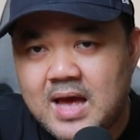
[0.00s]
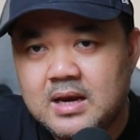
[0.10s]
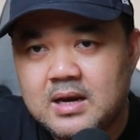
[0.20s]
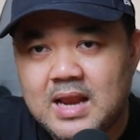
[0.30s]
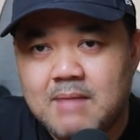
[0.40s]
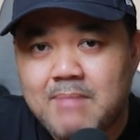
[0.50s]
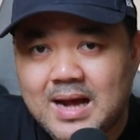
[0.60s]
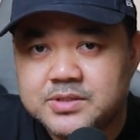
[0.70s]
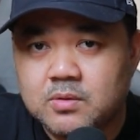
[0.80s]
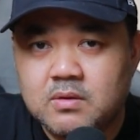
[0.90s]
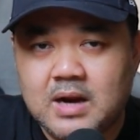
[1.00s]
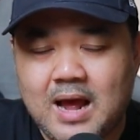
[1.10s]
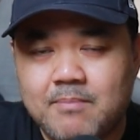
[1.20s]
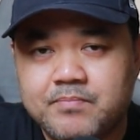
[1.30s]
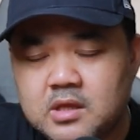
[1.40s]
นาจ และบ้าสงค
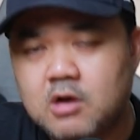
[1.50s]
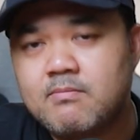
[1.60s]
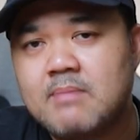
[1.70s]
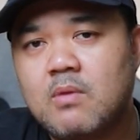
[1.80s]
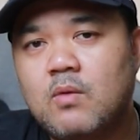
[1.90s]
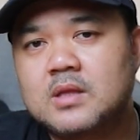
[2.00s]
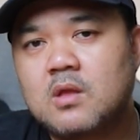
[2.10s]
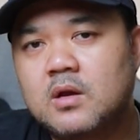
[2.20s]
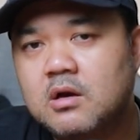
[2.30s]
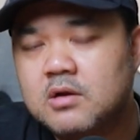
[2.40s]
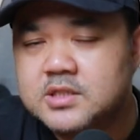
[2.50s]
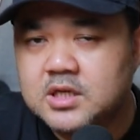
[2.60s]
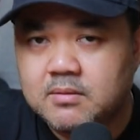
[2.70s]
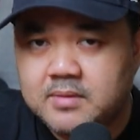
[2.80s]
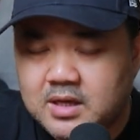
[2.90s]
ราม แต่โรดแมน บอกว่า ตอนที่ เขาได้เจ
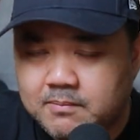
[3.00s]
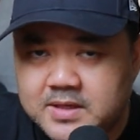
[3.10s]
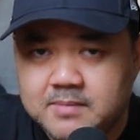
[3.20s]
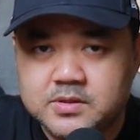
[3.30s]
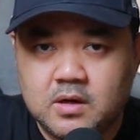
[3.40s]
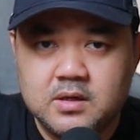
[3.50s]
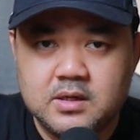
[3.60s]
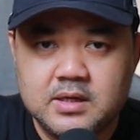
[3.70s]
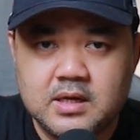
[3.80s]
อกับ คิมจอง อึน